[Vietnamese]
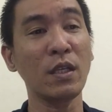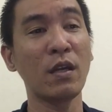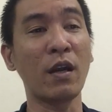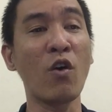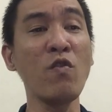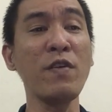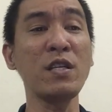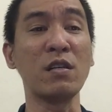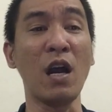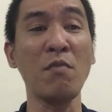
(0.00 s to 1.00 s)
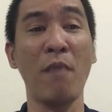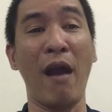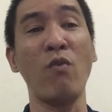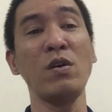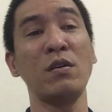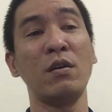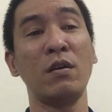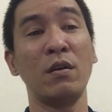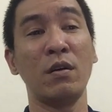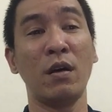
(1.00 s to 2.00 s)
À, đối với người Ất Mão
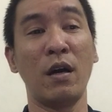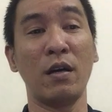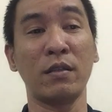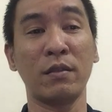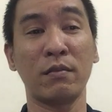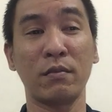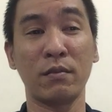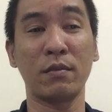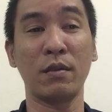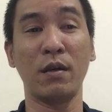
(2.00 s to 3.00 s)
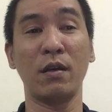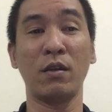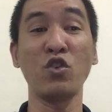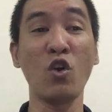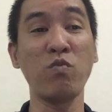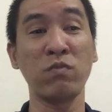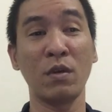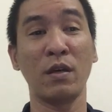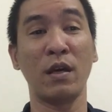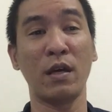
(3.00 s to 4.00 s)
à, à, nói chung
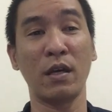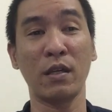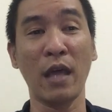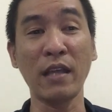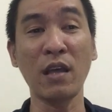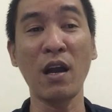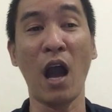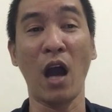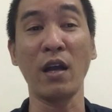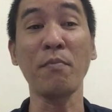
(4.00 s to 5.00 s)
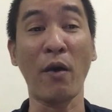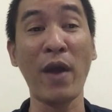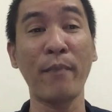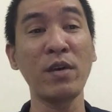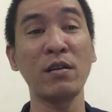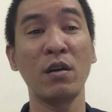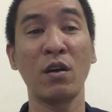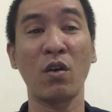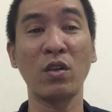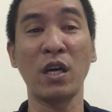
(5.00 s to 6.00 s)
à, tháng Tân Hợi Ất Mão nam á,
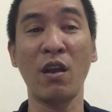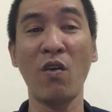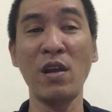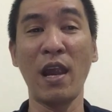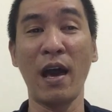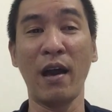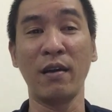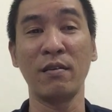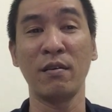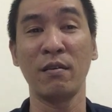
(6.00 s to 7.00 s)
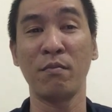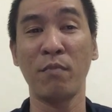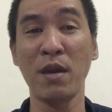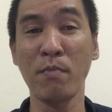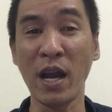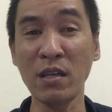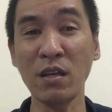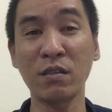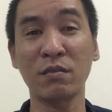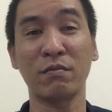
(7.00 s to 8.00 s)
có thể nói là may mắn
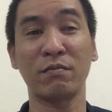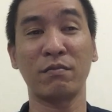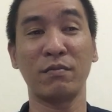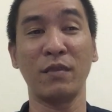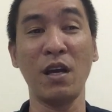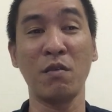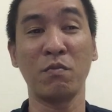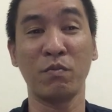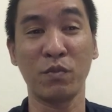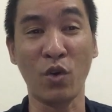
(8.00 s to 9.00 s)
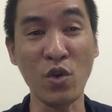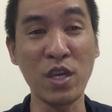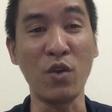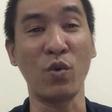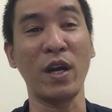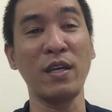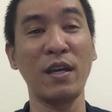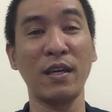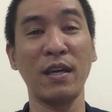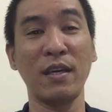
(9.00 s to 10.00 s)
nhất ha. Có nhiều cái
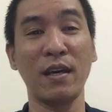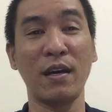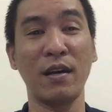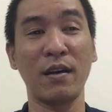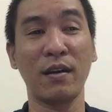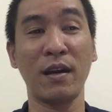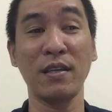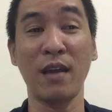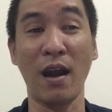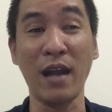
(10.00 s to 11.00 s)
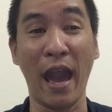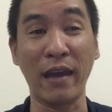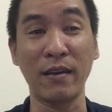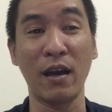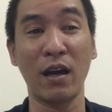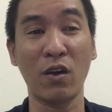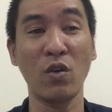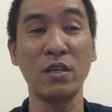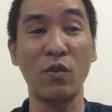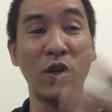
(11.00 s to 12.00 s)
cái cái cái, cái trở ngại, à,
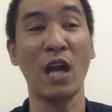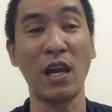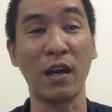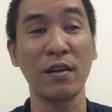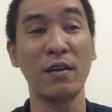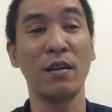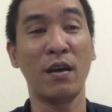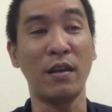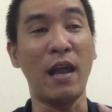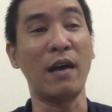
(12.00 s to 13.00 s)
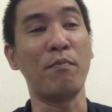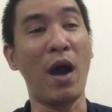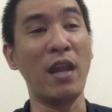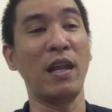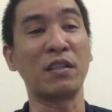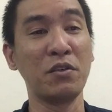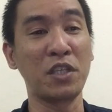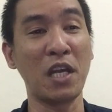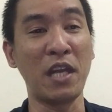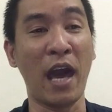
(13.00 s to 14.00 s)
có nhiều cái trợ lực, là mệnh là
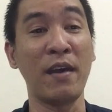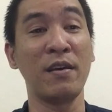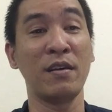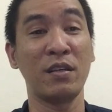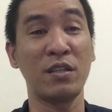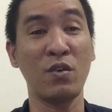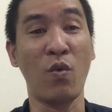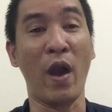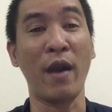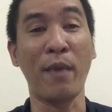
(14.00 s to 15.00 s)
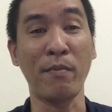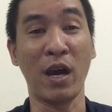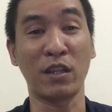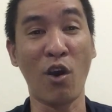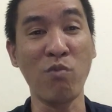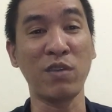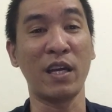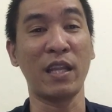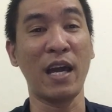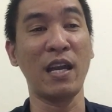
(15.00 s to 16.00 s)
tương sinh nè, sức khỏe bản mệnh tốt
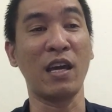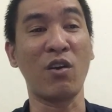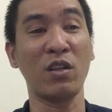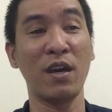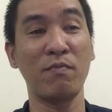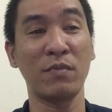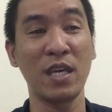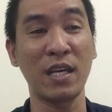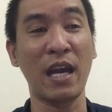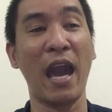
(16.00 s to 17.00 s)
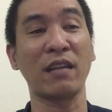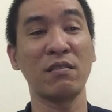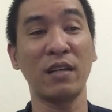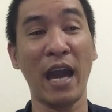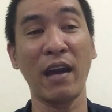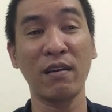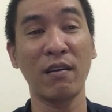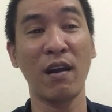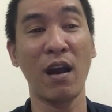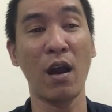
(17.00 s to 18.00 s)
nè, tháng này có thêm thiên can tương khắc,
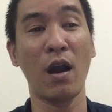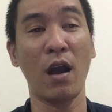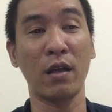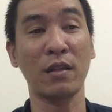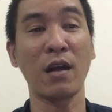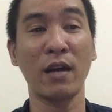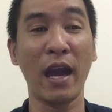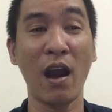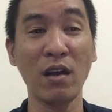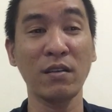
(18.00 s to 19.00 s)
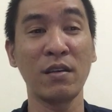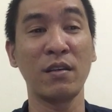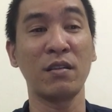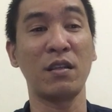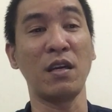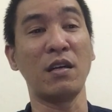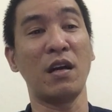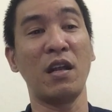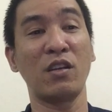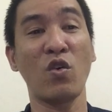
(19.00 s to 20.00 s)
tân khắc ất thì
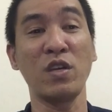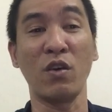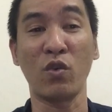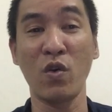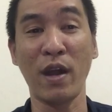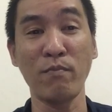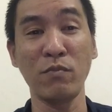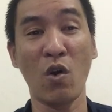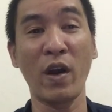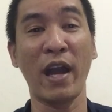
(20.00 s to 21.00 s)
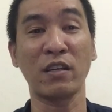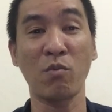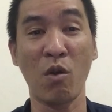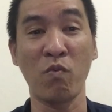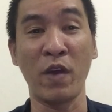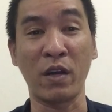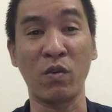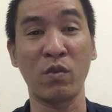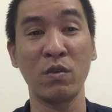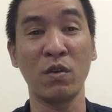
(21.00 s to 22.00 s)
nên có nhiều rối rắm khó khăn trong công
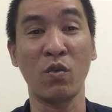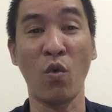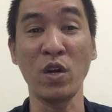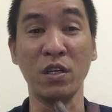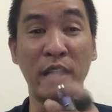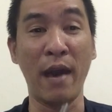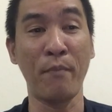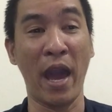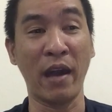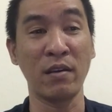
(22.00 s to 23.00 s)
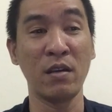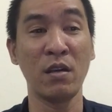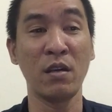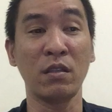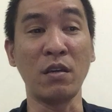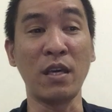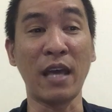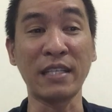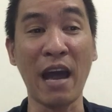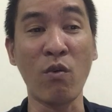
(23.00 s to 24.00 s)
việc của người nam mạng. Tự vì
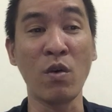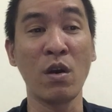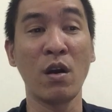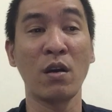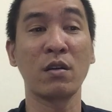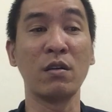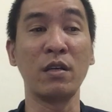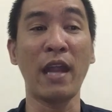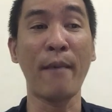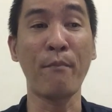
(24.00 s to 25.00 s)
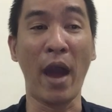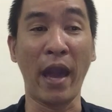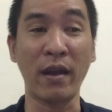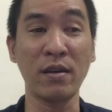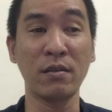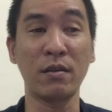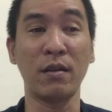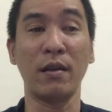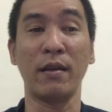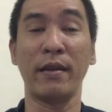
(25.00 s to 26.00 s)
tại sao người nam mạng á,
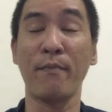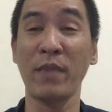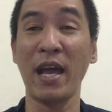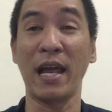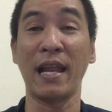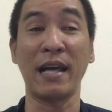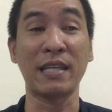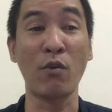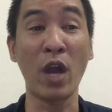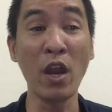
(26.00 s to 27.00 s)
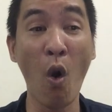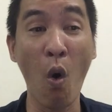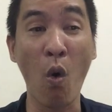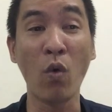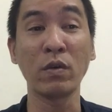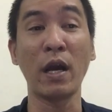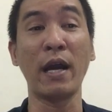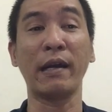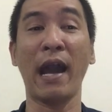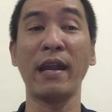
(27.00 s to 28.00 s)
năm nay lại là sao kế đô,
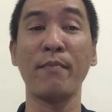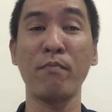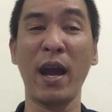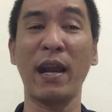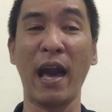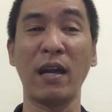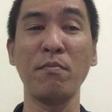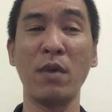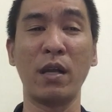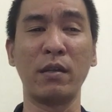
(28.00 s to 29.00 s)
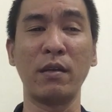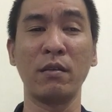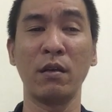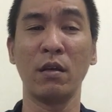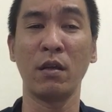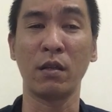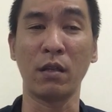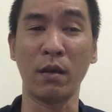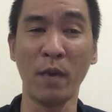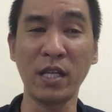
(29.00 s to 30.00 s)
à, cả năm mang lại cái mệnh
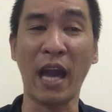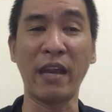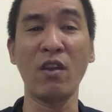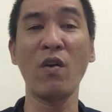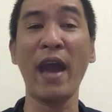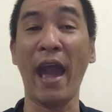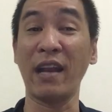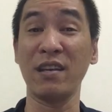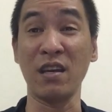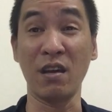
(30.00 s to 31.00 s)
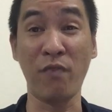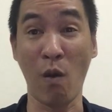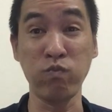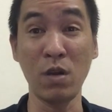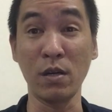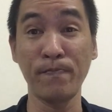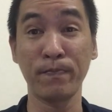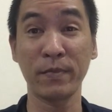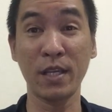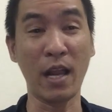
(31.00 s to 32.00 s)
là bên cạnh đó cái hạn địa võng nữa,
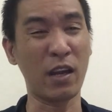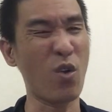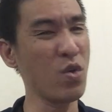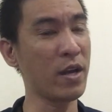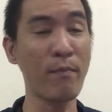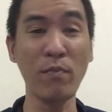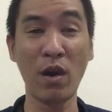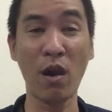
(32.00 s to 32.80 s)
tức là rối rắm